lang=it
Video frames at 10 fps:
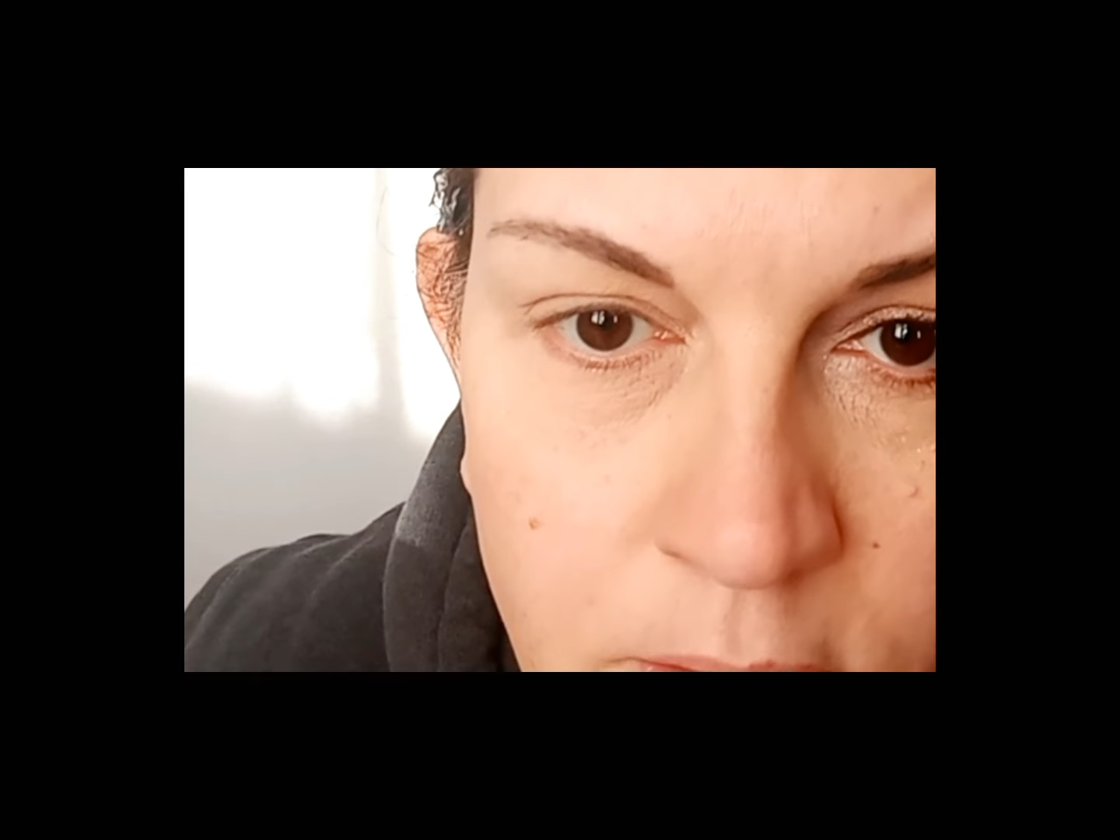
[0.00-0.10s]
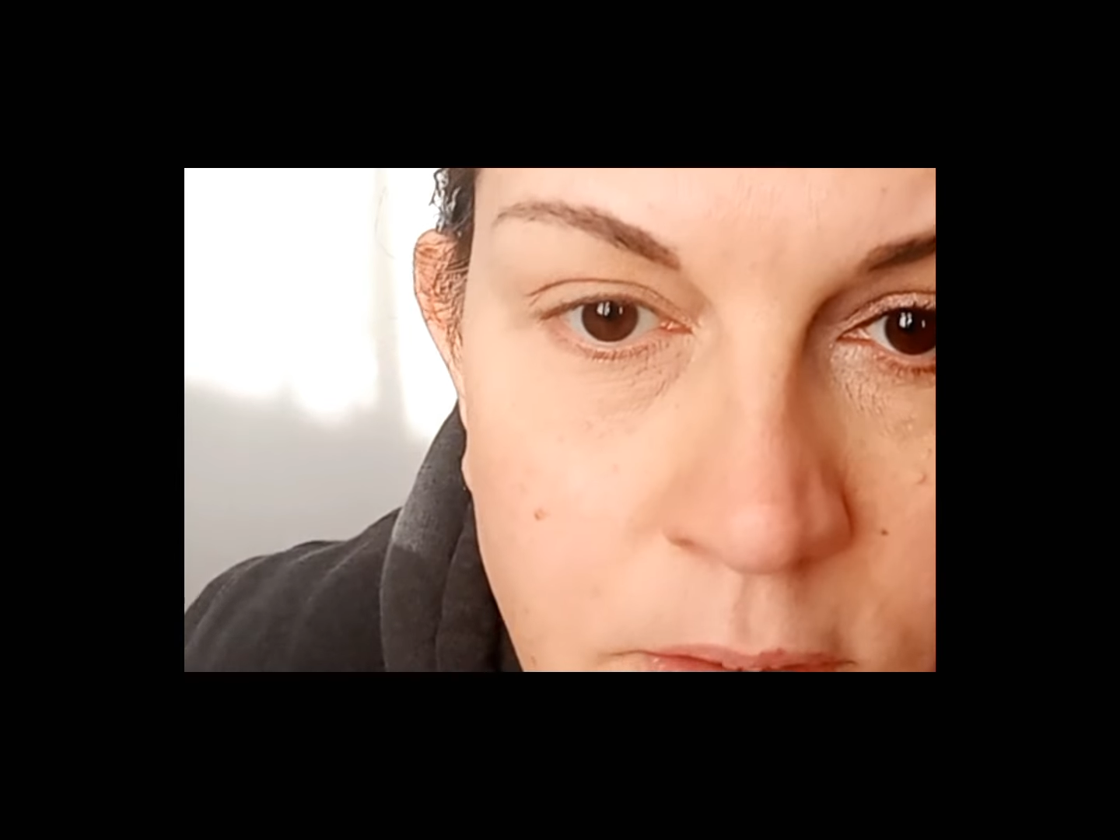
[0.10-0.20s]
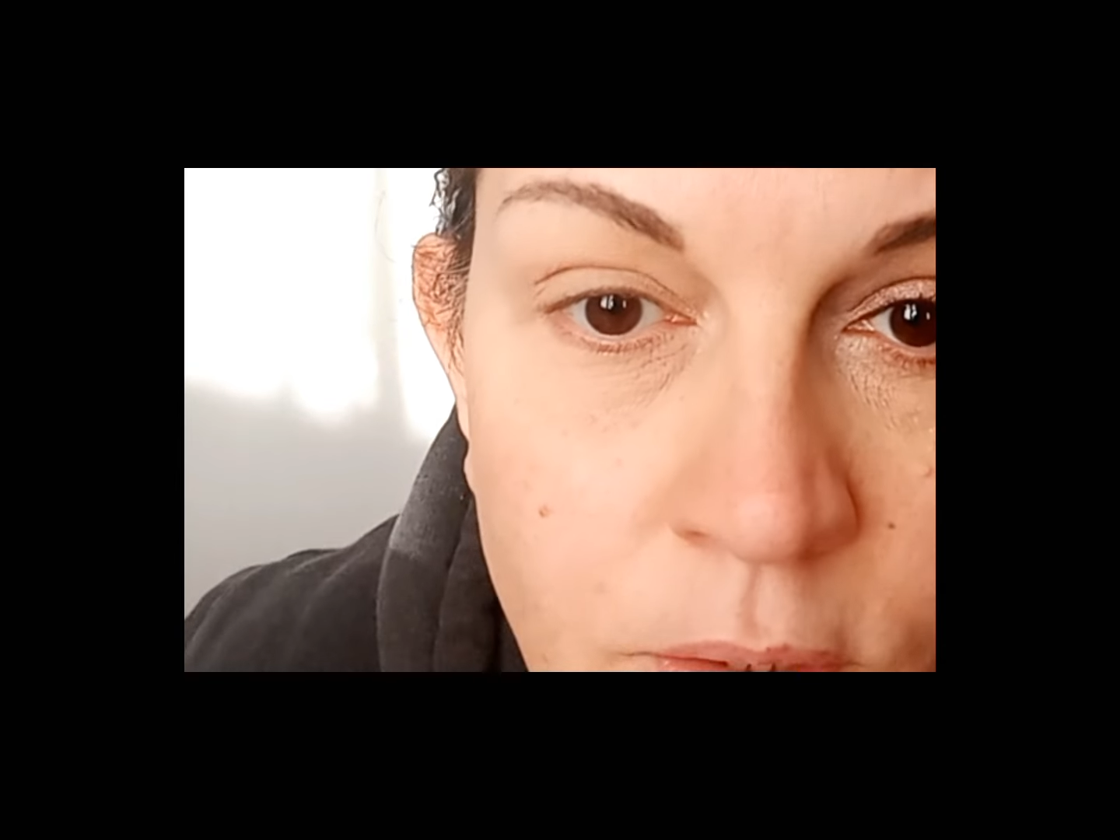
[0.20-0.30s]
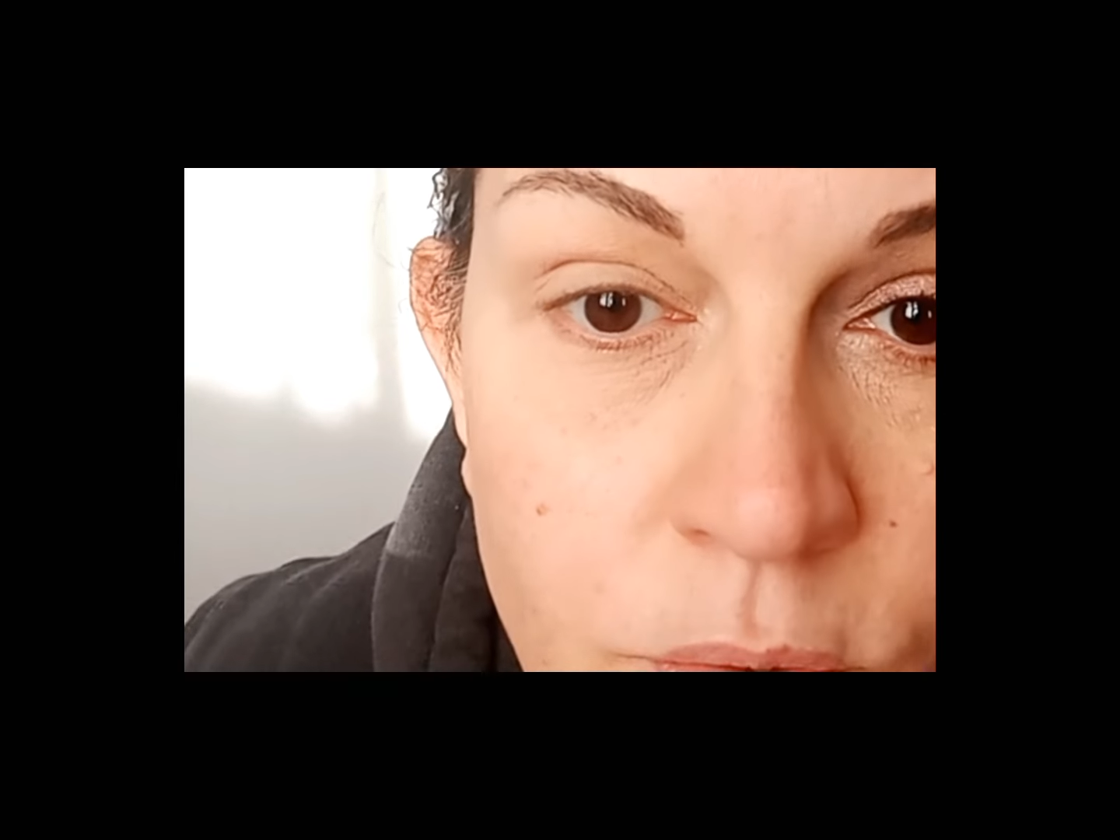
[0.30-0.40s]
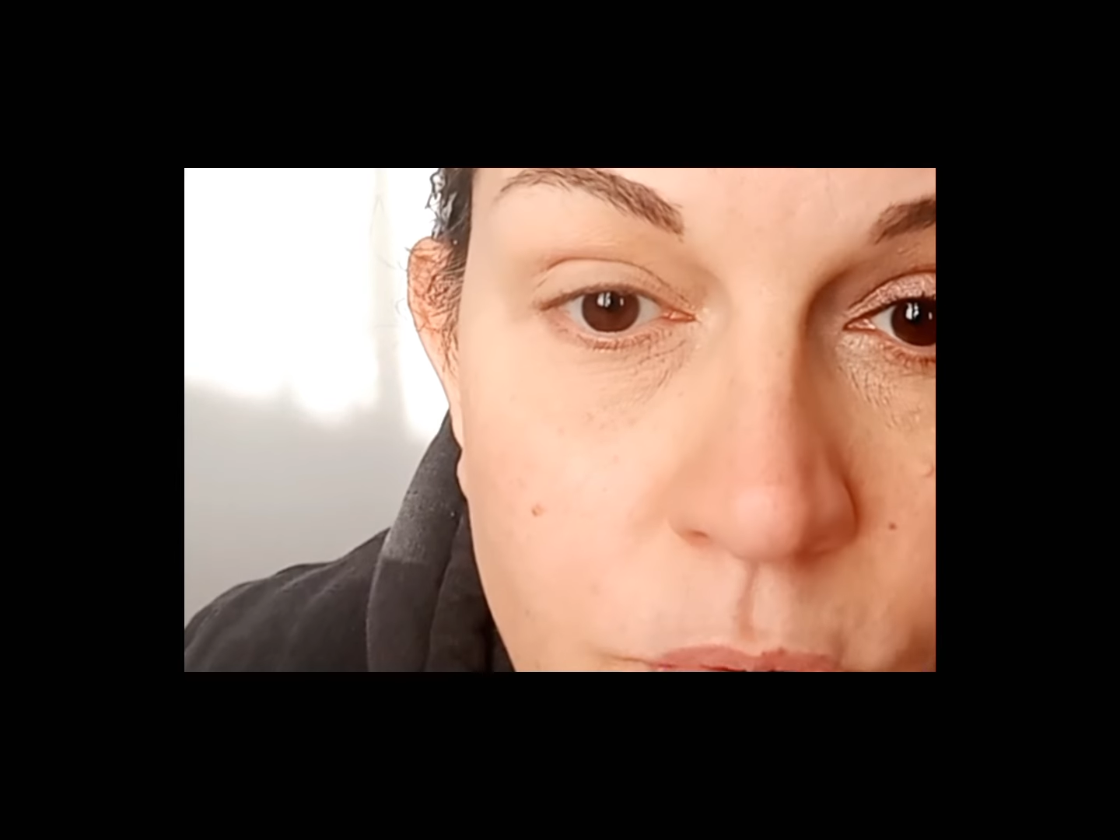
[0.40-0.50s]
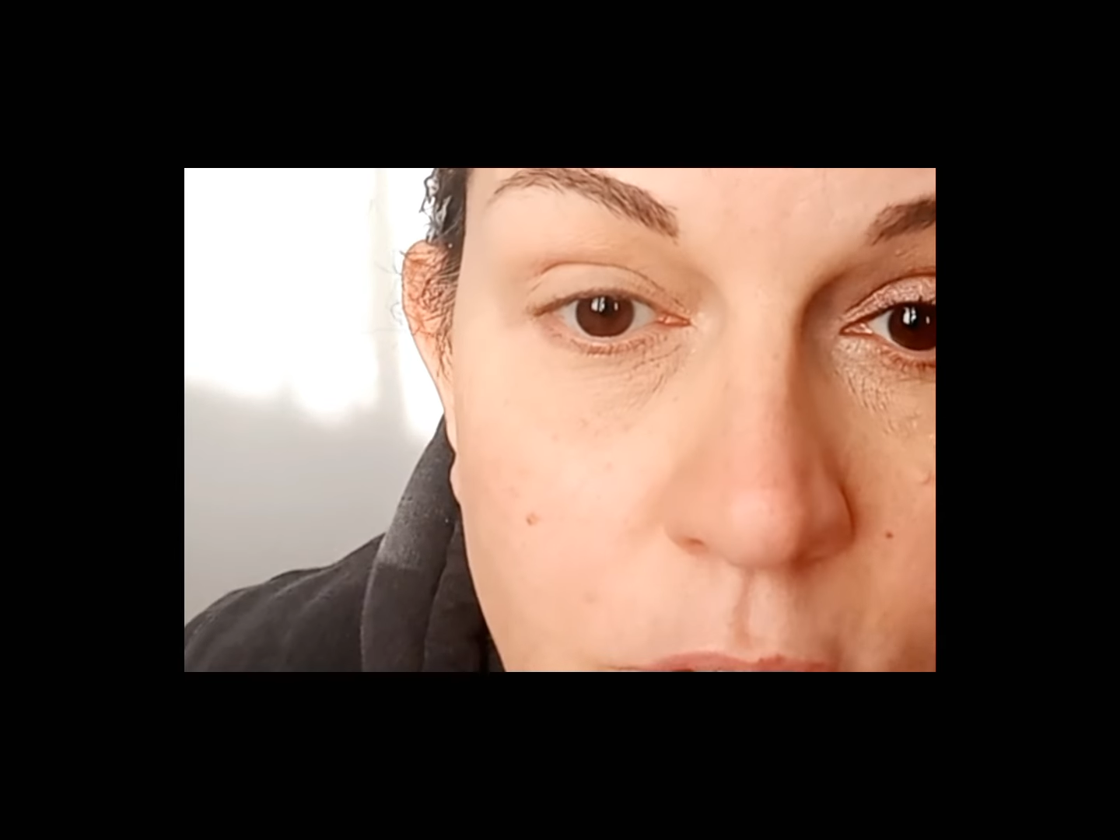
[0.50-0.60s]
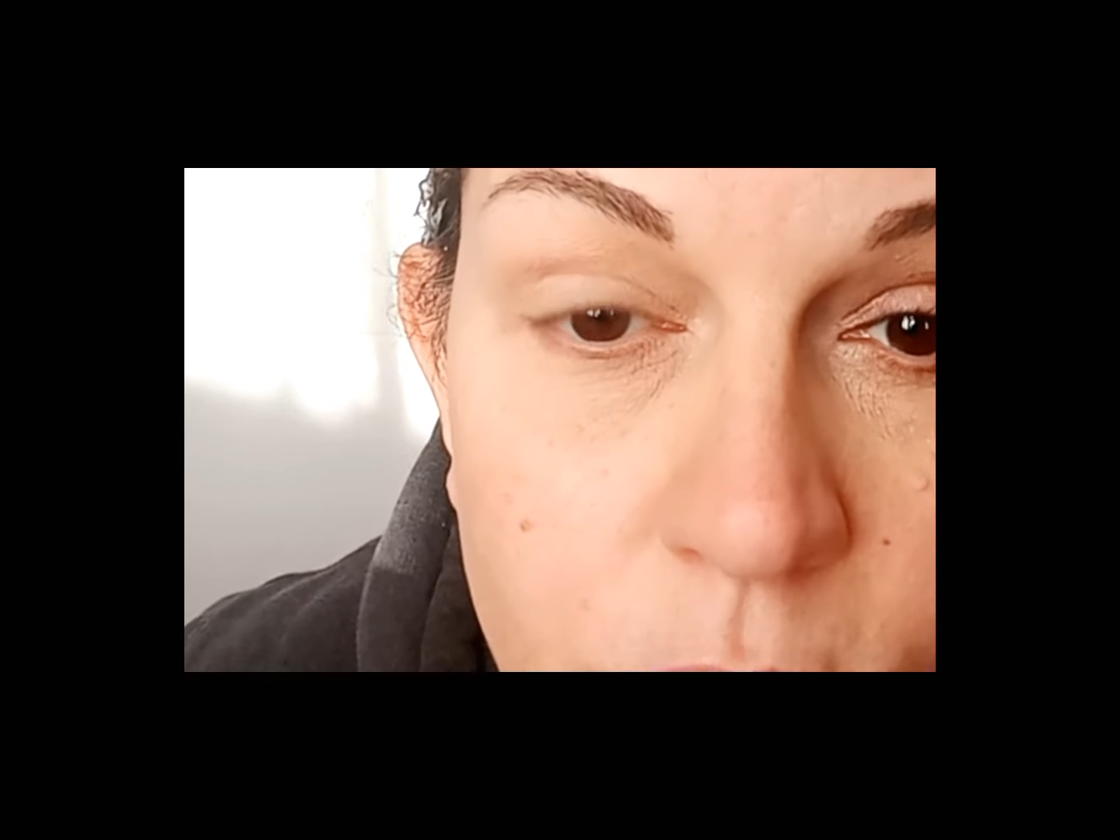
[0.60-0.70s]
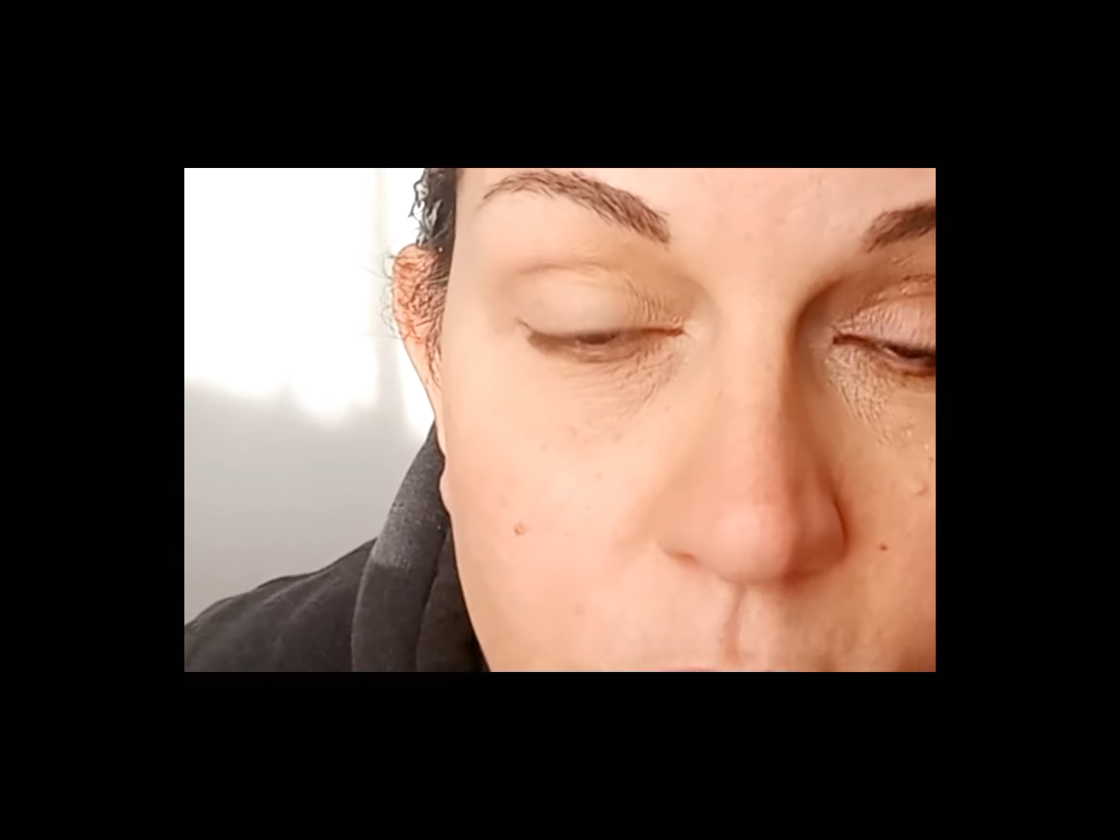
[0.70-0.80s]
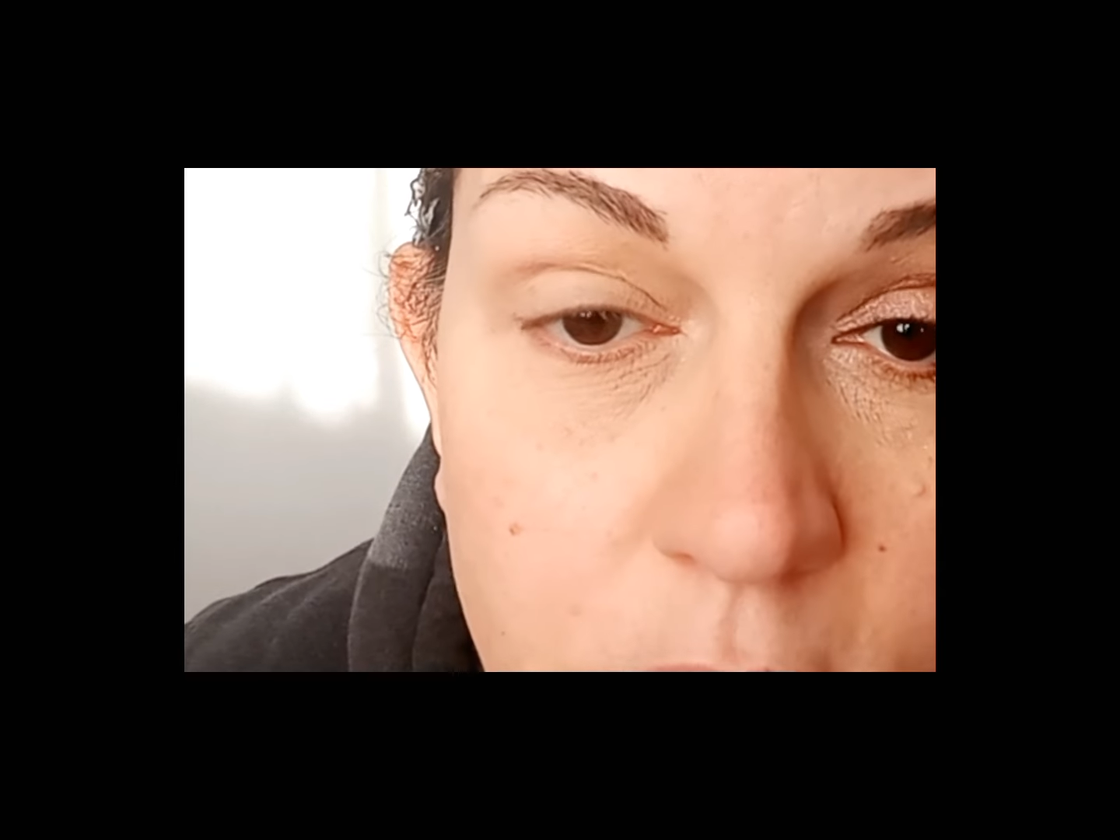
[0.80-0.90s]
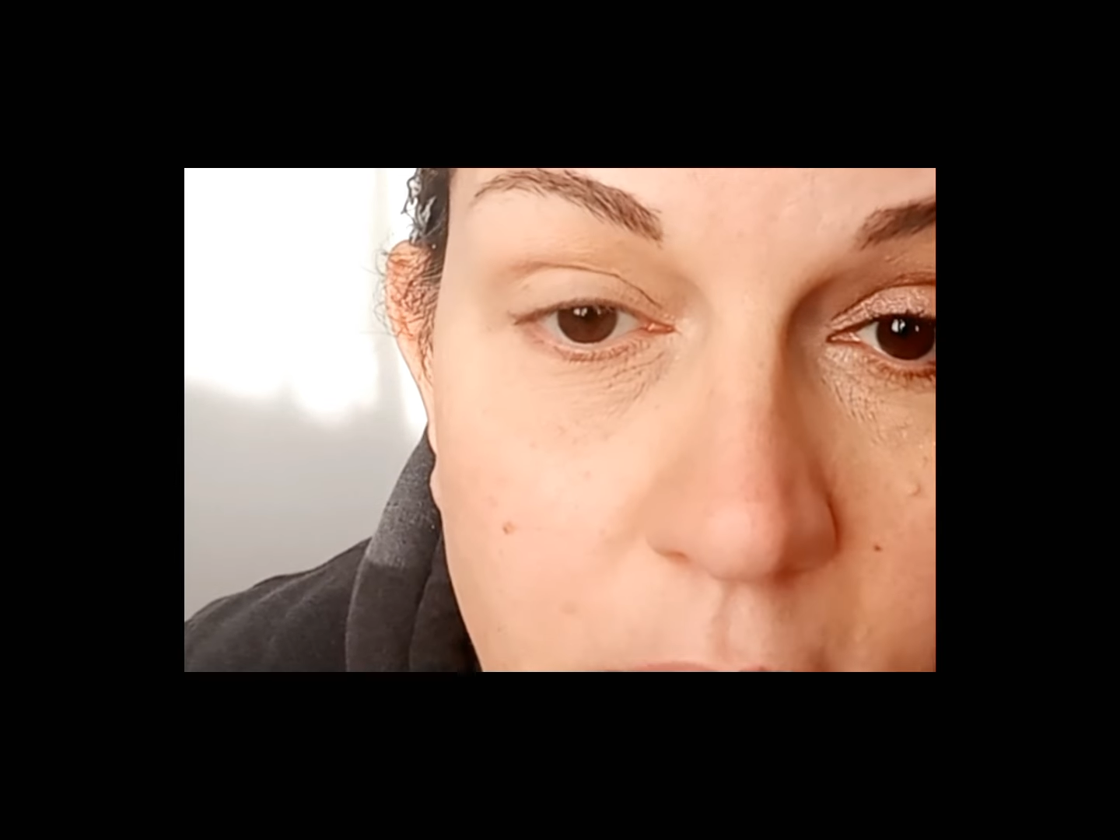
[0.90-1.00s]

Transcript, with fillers: Ciao a tutti e tutte